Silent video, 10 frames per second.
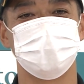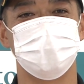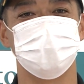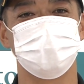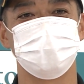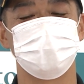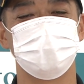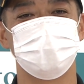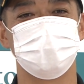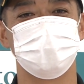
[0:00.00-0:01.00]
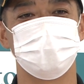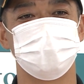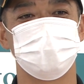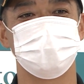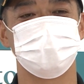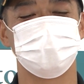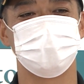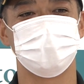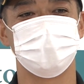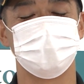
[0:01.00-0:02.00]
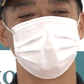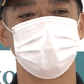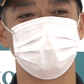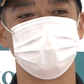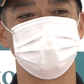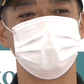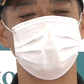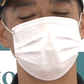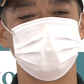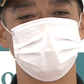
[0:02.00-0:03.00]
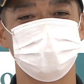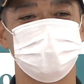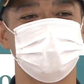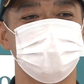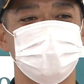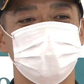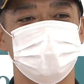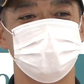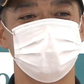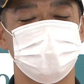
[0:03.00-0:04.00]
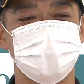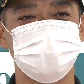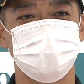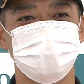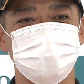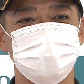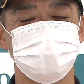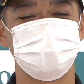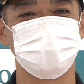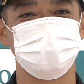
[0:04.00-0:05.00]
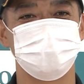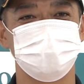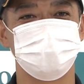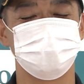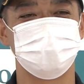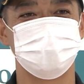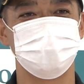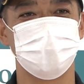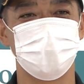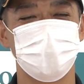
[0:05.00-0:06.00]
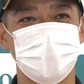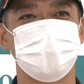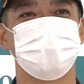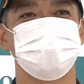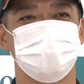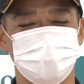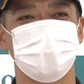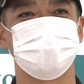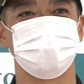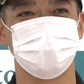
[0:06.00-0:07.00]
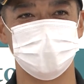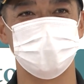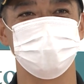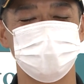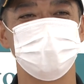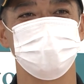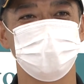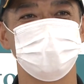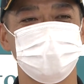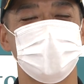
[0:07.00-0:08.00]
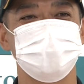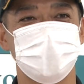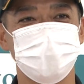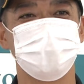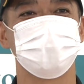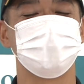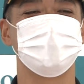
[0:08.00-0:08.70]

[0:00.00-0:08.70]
あのこうこっちの指示を出す必要もなくこうスッと加速できるっていうそういう体制を